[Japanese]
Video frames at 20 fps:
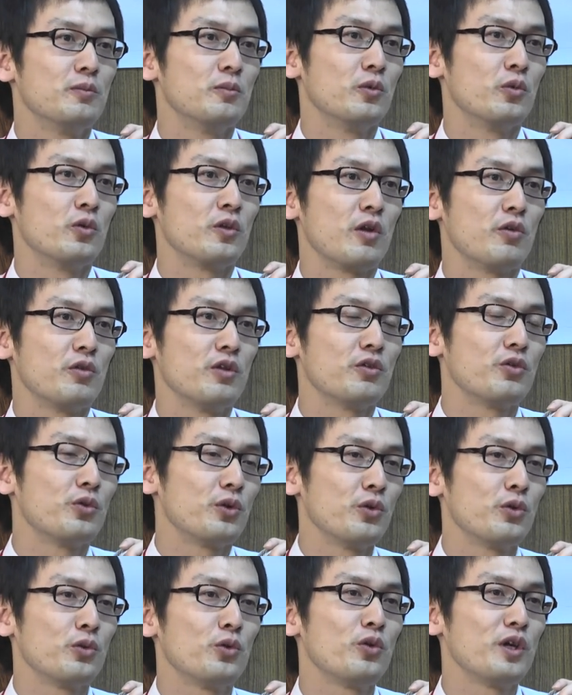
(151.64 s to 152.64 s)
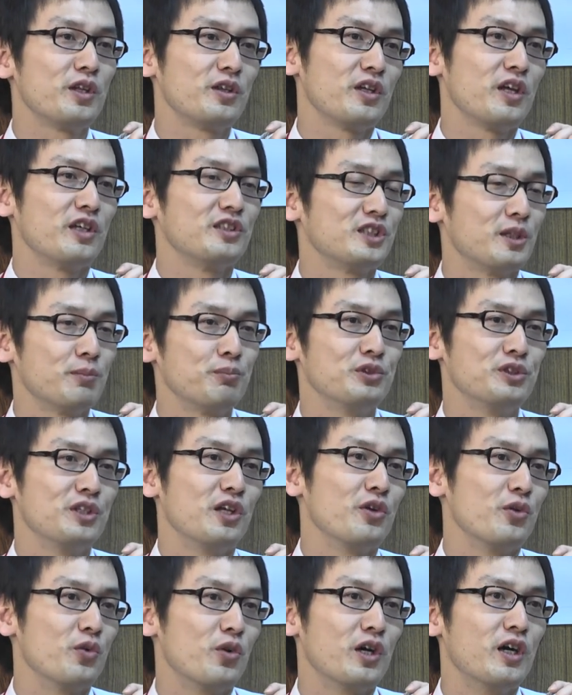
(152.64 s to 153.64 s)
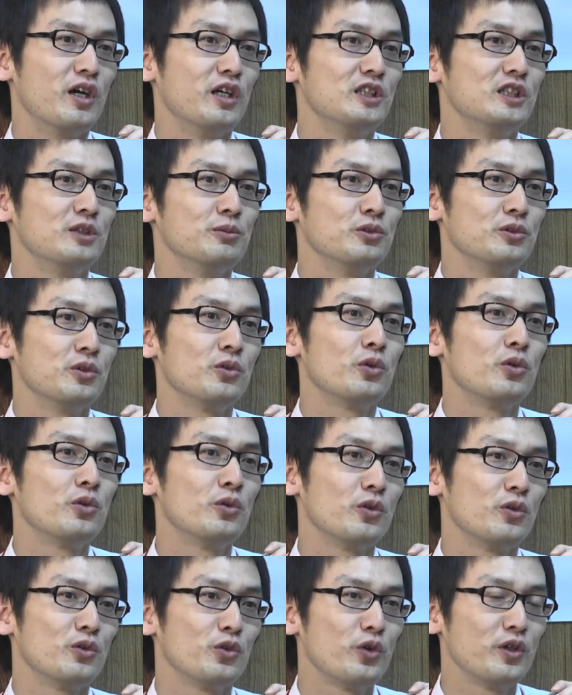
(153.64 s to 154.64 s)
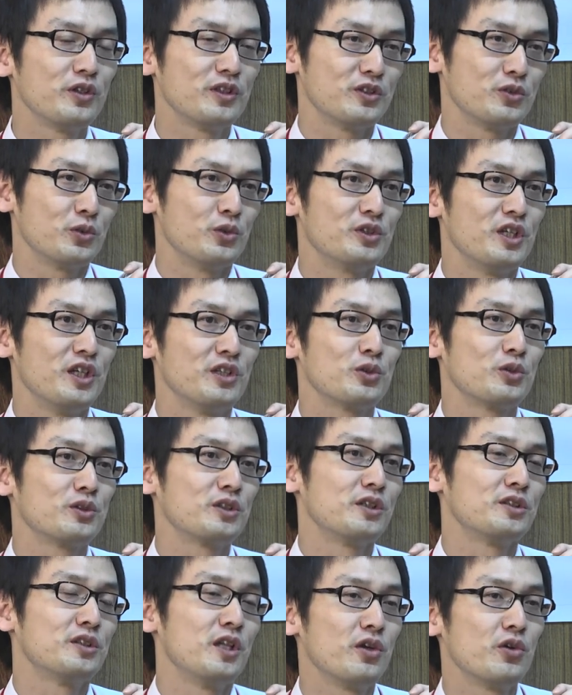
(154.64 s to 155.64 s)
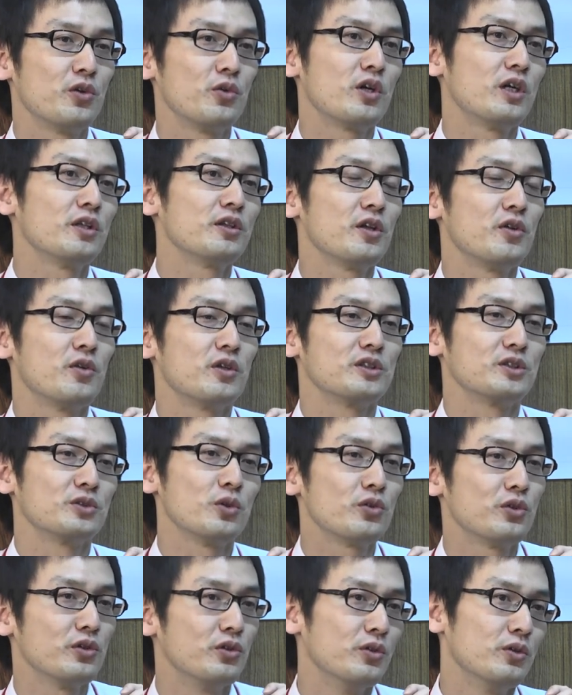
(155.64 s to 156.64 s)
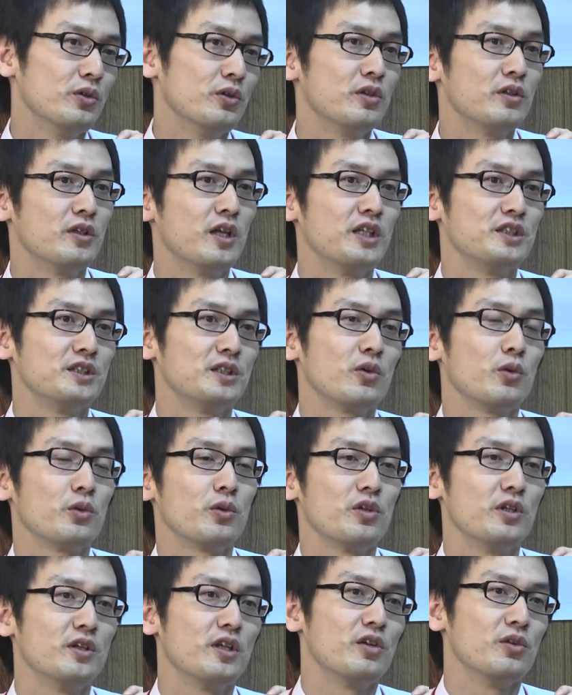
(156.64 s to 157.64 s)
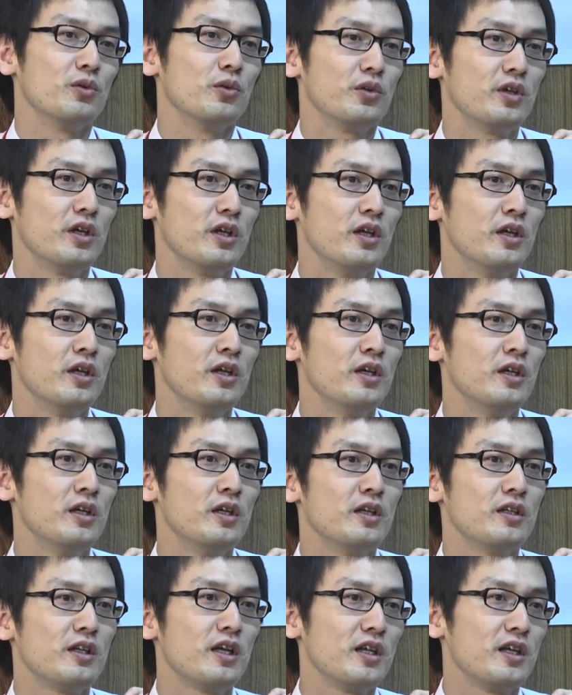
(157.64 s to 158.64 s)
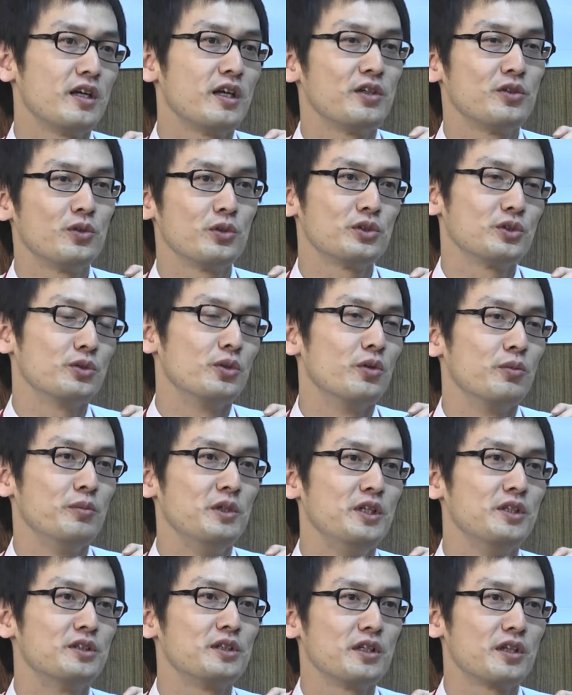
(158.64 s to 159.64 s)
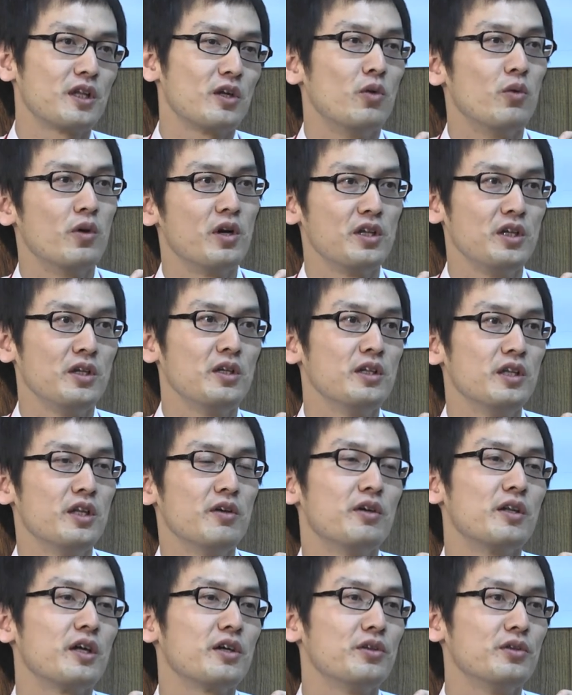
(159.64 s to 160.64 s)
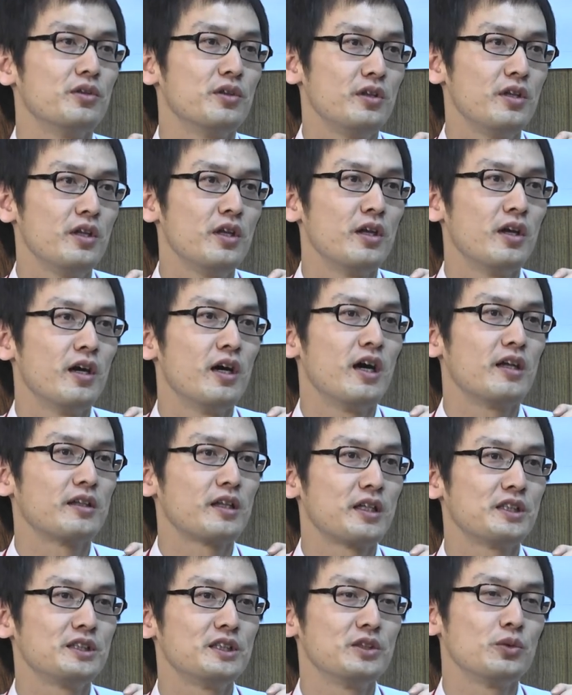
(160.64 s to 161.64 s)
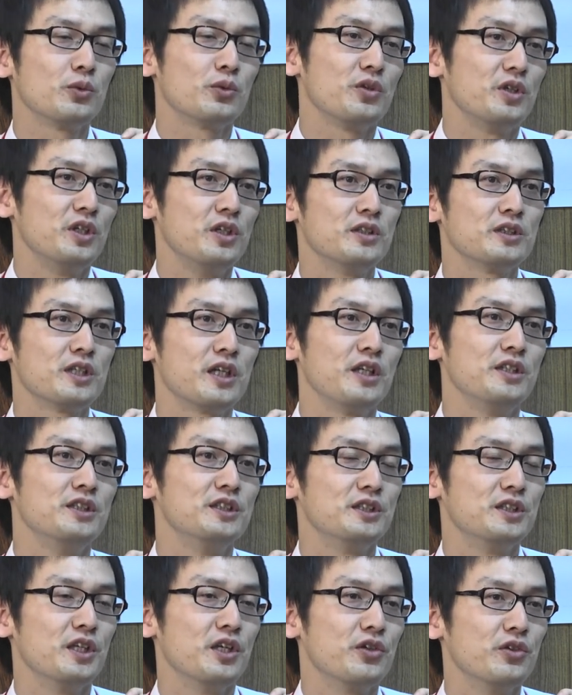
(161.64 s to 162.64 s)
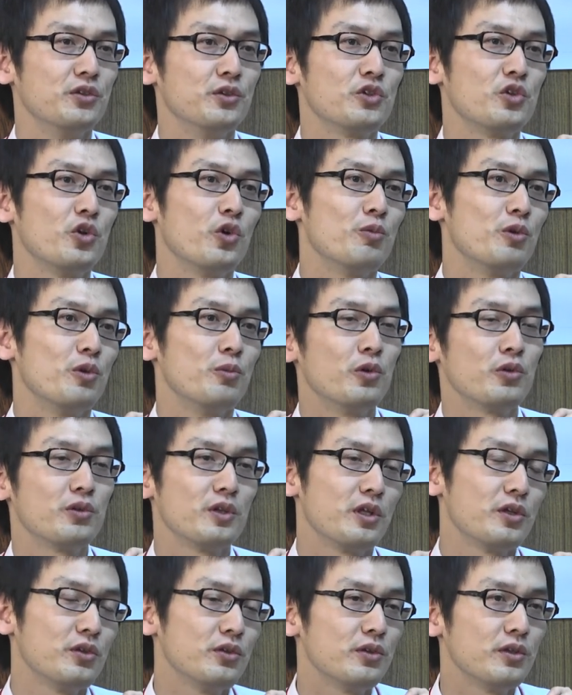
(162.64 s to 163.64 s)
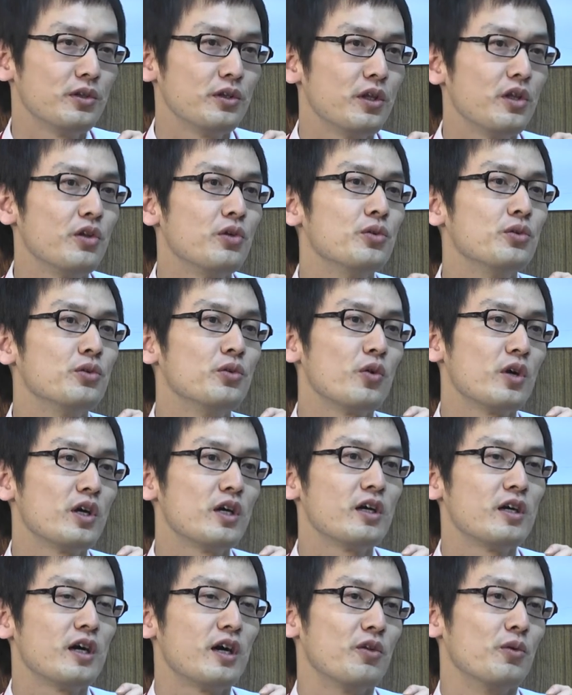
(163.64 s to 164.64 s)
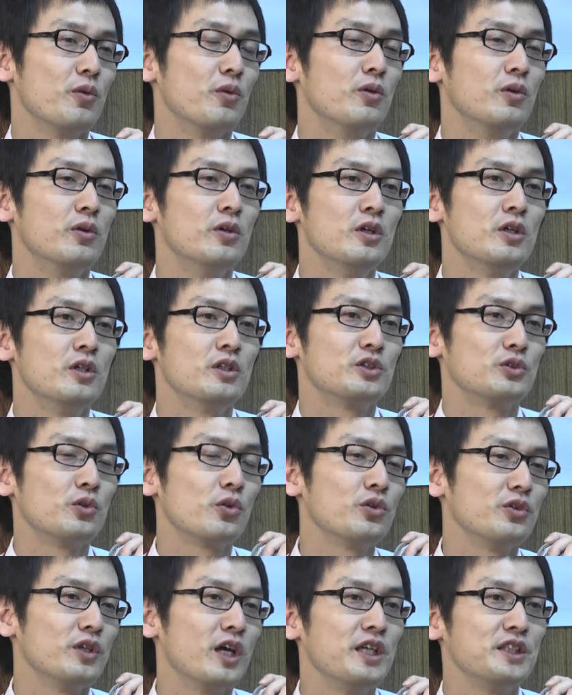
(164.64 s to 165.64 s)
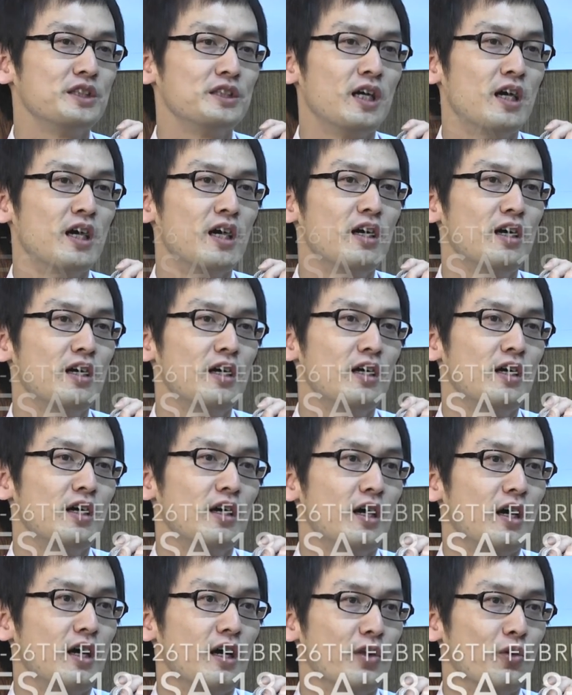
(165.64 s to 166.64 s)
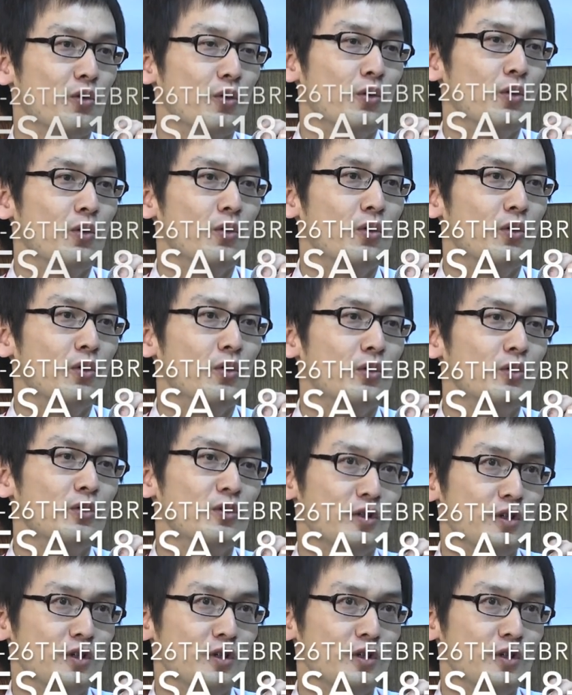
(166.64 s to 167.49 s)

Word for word: ものなのでそれをどうやってキャッチアップしていくのか自分をどうどうやってその成長させていくのかっていうのがすごく大事なことになるので何か一つを身につけたら終わりではなくって新しいことにチャレンジしていく興味を持っていくっていうのがあのすごく大事なあの